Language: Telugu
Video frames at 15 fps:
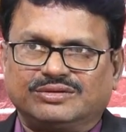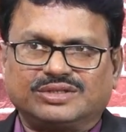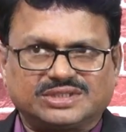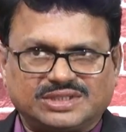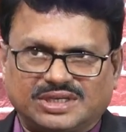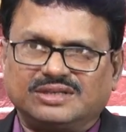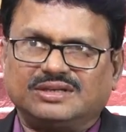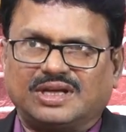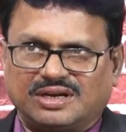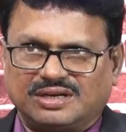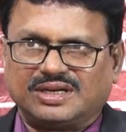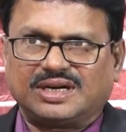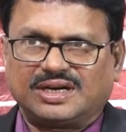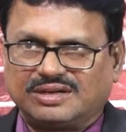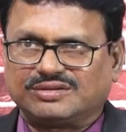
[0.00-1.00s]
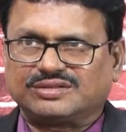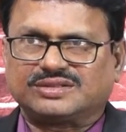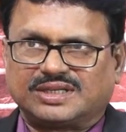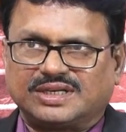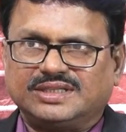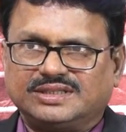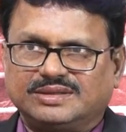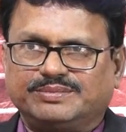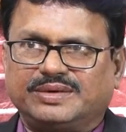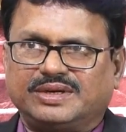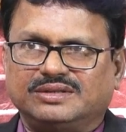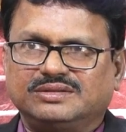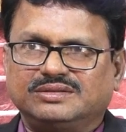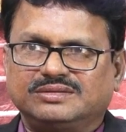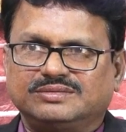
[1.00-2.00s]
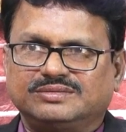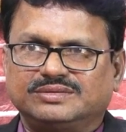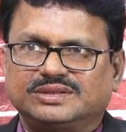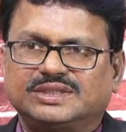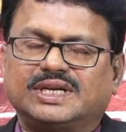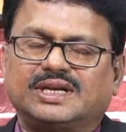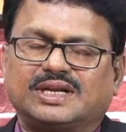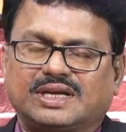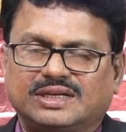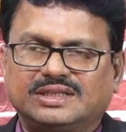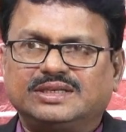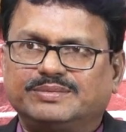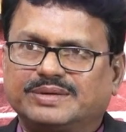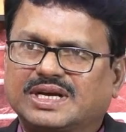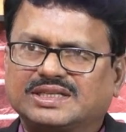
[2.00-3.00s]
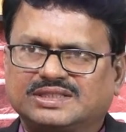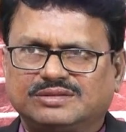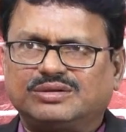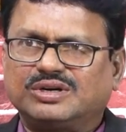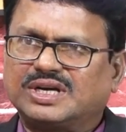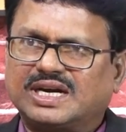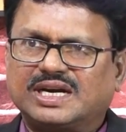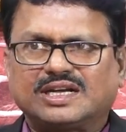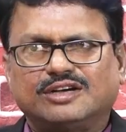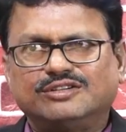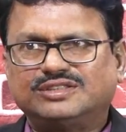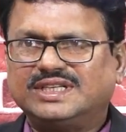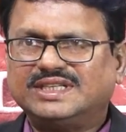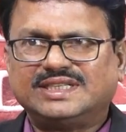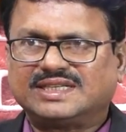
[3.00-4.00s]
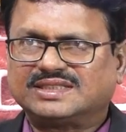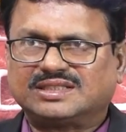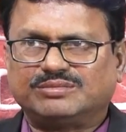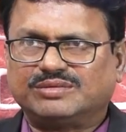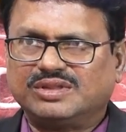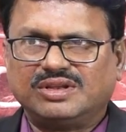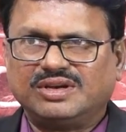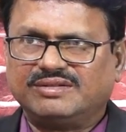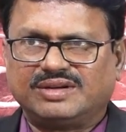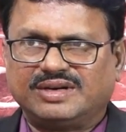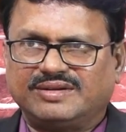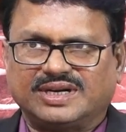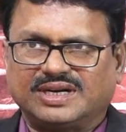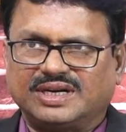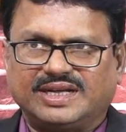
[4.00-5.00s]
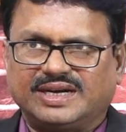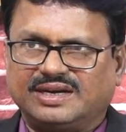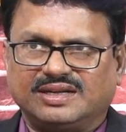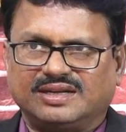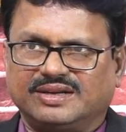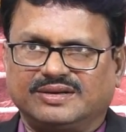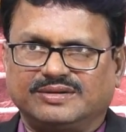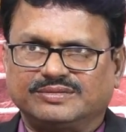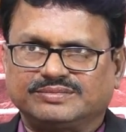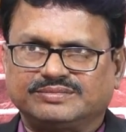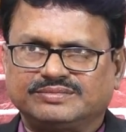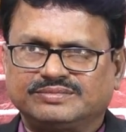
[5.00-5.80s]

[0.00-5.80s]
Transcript: వస్తాడు నాలుగు గంటలకు వస్తానని చెప్పాడు సరే రా అని చెప్పా కాసేపు ఒక గంట కౌన్సిలింగ్ చేస్తాం మందులు ఇవ్వను వీళ్ళకి డైరెక్ట్గా నేను